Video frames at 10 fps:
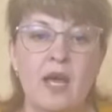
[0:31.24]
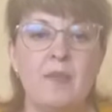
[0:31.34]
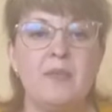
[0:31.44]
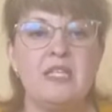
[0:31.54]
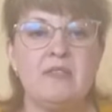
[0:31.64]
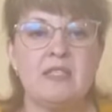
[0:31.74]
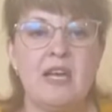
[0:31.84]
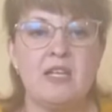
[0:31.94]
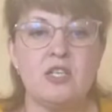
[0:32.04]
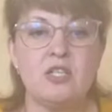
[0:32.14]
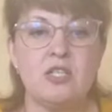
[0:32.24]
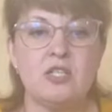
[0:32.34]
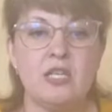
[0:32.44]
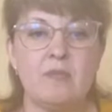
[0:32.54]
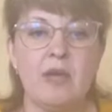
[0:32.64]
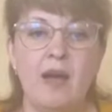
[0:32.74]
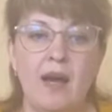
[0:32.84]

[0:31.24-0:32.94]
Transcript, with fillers: Мы связались с жителями